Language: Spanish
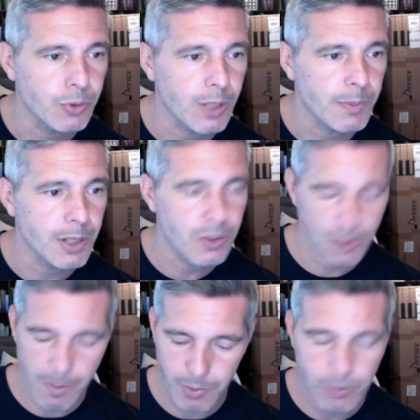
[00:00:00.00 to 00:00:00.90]
también, que es
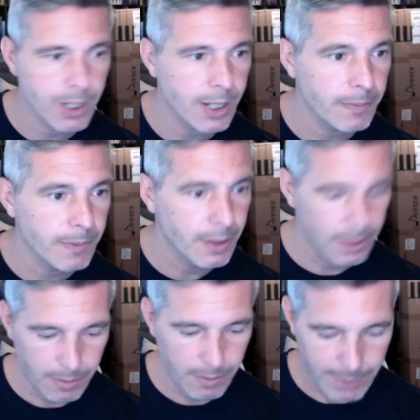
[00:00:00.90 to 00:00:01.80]
una pregunta
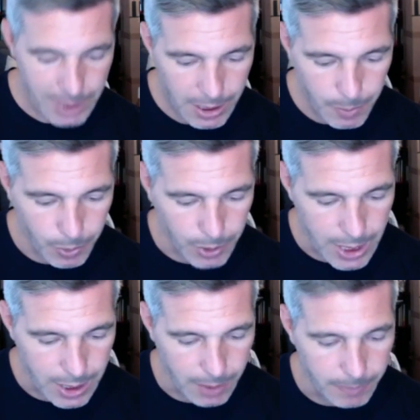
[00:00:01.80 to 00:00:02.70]
bastante
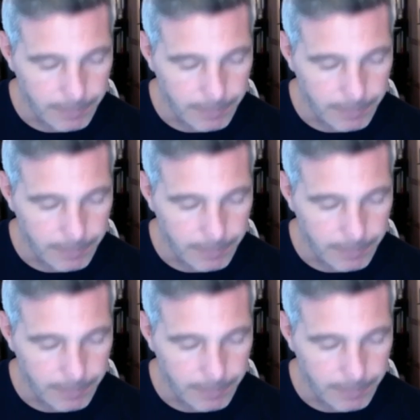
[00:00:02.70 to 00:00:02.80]
importante.